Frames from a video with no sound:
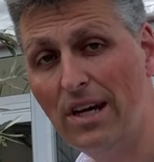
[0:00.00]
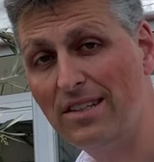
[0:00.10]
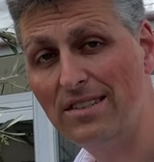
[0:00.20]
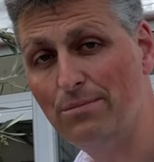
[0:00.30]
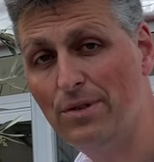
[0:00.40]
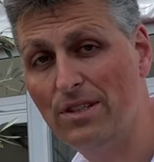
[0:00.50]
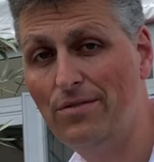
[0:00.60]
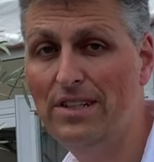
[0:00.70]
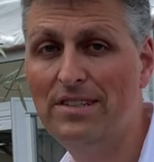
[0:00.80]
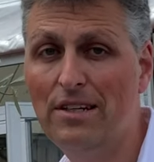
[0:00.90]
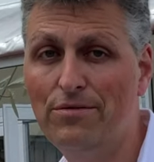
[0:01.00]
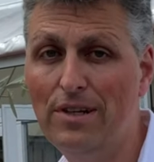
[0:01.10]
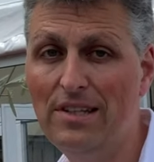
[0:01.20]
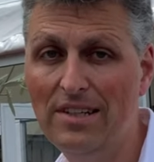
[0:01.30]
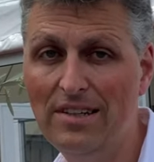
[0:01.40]
einiges an Bildqualität
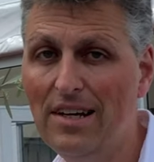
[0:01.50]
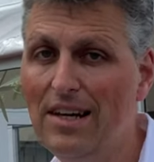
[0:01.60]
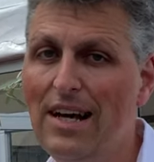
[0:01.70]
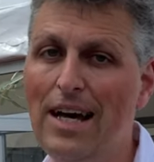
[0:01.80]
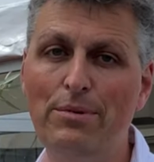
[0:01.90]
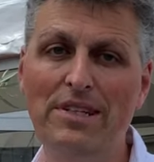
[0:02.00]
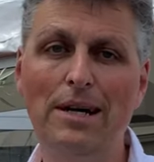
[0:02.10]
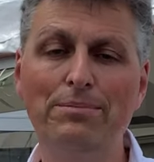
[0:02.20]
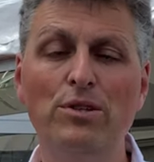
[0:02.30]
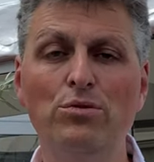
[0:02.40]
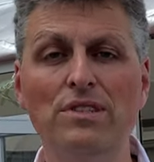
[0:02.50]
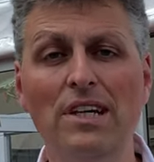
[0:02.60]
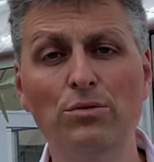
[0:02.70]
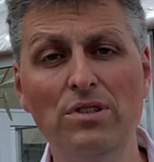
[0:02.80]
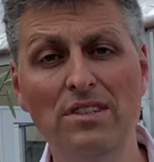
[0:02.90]
verlieren, aber ich habe natürlich
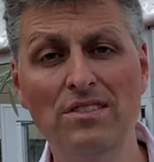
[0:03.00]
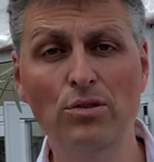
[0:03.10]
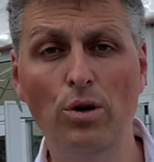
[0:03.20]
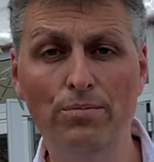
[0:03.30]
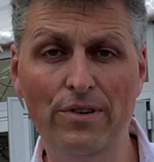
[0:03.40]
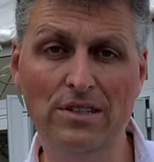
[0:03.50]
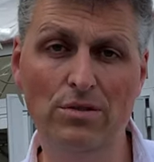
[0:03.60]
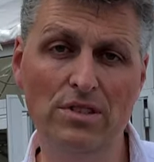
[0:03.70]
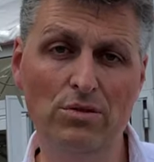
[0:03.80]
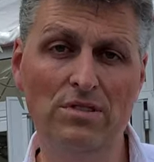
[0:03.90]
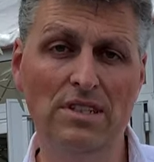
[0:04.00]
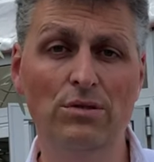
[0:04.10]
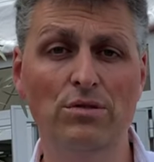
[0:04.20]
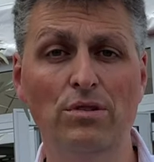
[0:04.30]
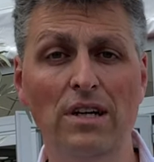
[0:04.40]
dadurch diesen Crop-Faktor nicht und
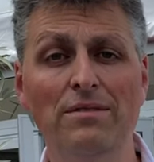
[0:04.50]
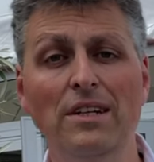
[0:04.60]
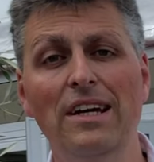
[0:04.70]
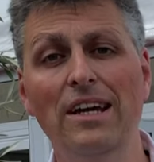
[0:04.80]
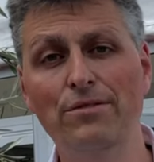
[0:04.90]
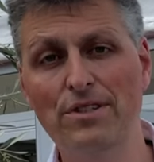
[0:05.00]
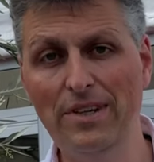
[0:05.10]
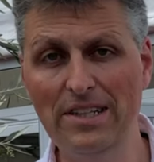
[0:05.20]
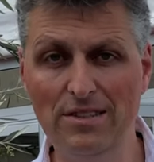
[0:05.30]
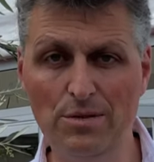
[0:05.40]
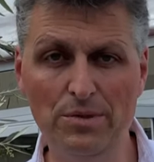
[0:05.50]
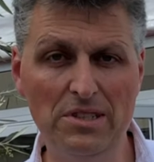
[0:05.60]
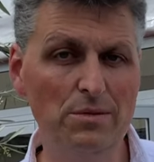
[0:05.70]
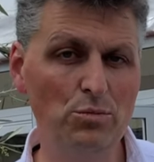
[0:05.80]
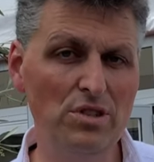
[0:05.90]
dadurch noch ein etwas weiteres Bild.
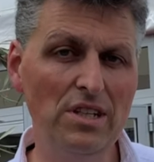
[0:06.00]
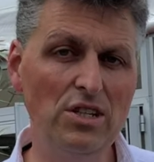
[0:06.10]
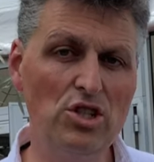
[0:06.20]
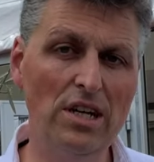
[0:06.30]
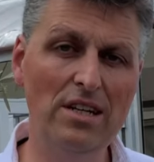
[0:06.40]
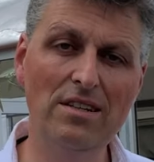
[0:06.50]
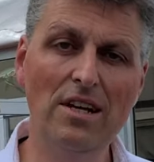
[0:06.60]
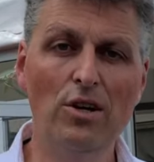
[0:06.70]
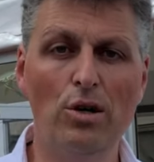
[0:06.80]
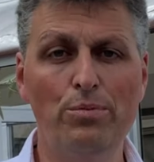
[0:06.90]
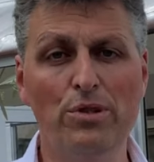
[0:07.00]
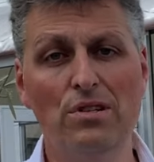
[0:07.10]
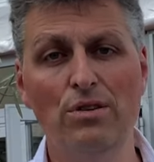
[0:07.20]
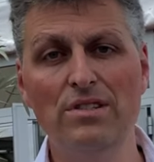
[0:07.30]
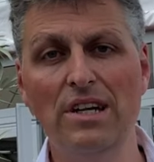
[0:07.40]
Das müsst ihr entscheiden, ob euch
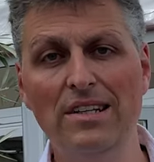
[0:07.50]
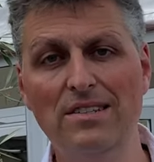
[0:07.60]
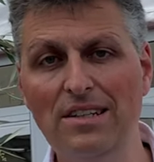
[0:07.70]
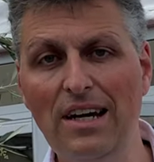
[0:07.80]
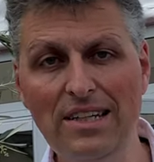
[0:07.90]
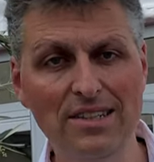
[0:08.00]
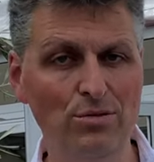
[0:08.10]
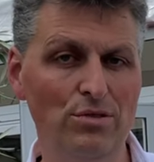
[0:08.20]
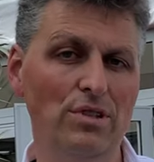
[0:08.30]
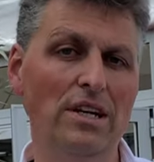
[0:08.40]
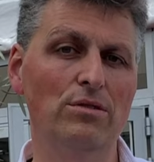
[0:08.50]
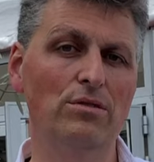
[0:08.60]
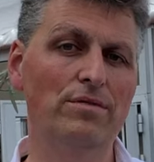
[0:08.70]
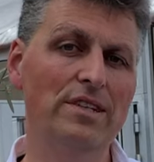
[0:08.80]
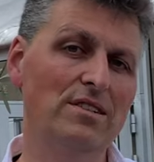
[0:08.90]
1080 reichen und ein
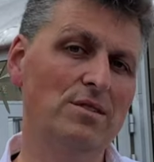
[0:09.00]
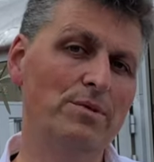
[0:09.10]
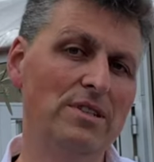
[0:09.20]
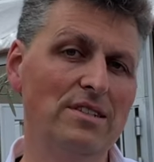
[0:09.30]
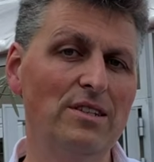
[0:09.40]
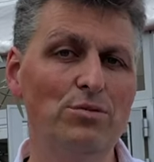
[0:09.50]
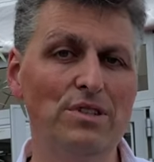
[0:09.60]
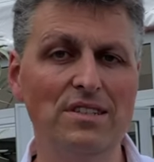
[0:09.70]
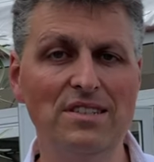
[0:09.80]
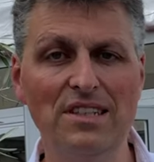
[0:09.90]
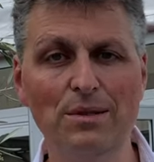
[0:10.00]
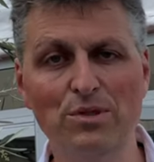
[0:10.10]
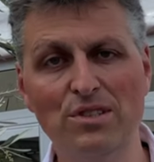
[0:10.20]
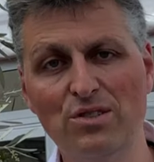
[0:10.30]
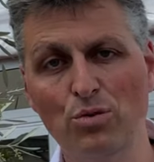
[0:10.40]
noch weiteres Bild natürlich das
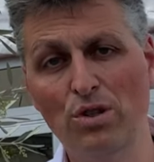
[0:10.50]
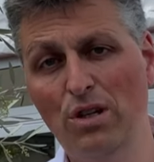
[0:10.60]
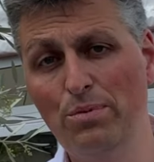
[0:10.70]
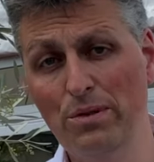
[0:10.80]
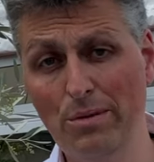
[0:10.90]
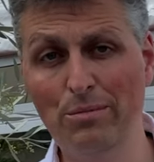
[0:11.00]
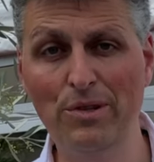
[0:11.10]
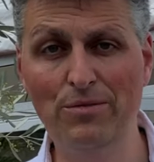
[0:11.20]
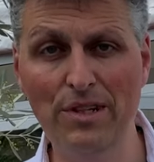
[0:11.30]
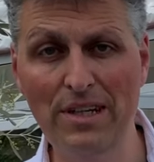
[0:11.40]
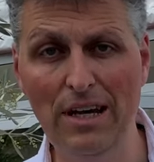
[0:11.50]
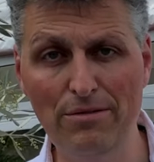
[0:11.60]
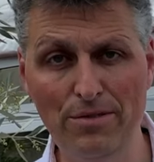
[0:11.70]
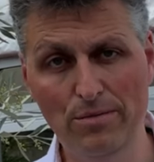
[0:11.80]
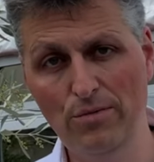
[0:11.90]
Ergebnis ist oder ob ihr dann mit 4K
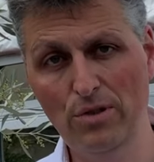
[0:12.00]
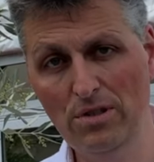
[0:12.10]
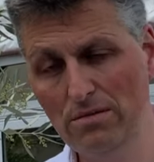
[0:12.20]
filmen wollt.